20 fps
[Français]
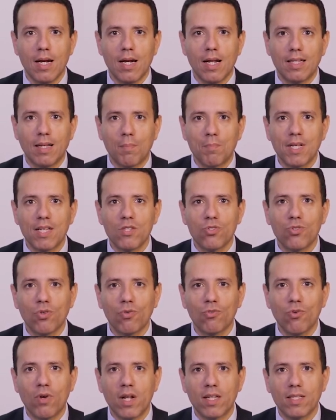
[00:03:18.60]

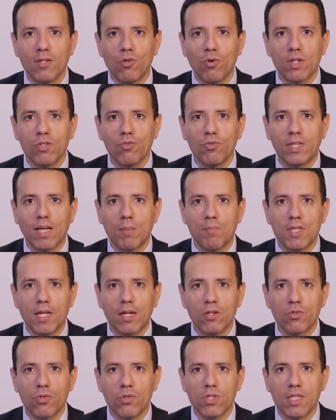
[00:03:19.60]
L'adaptation de la théorie du
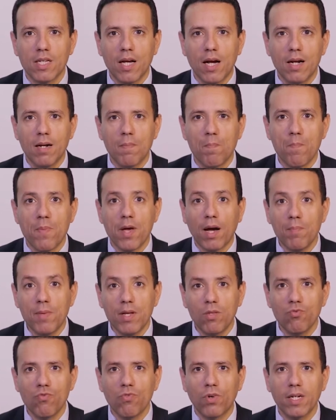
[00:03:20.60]
capital social
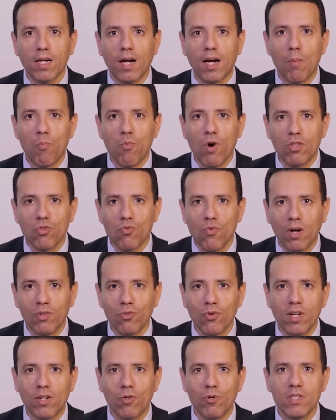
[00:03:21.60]
permet d'ouvrir la boîte
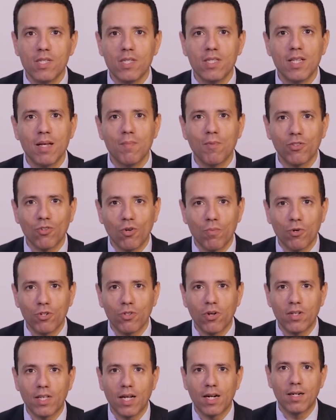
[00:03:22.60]
noire de l'écosystème
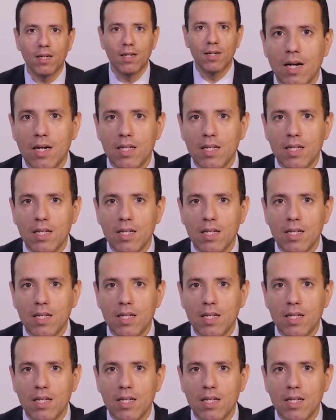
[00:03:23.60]
entrepreneurial.